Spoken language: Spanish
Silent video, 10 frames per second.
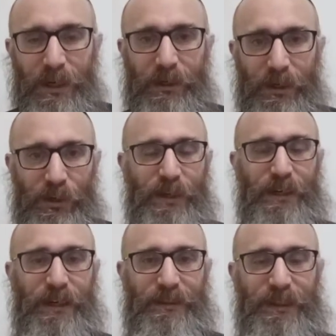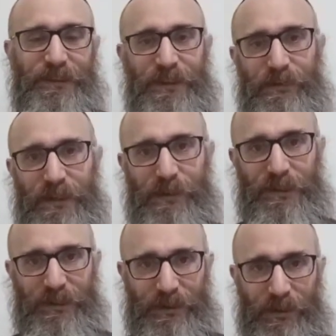que Koirach, Dasan, Aviram,
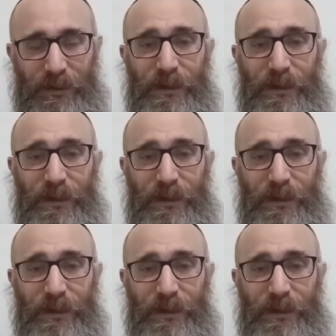etc.